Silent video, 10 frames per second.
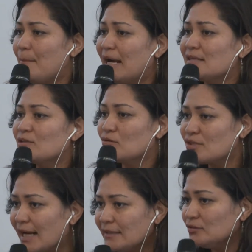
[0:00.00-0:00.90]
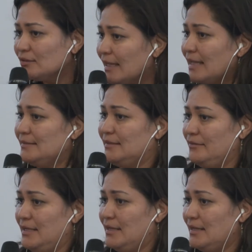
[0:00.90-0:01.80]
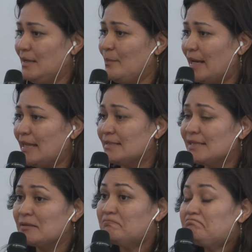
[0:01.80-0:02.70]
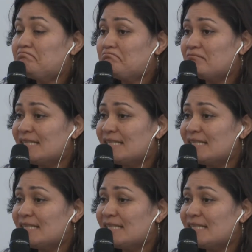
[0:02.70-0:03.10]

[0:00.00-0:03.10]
para escuchar a sociedad civil y para decir,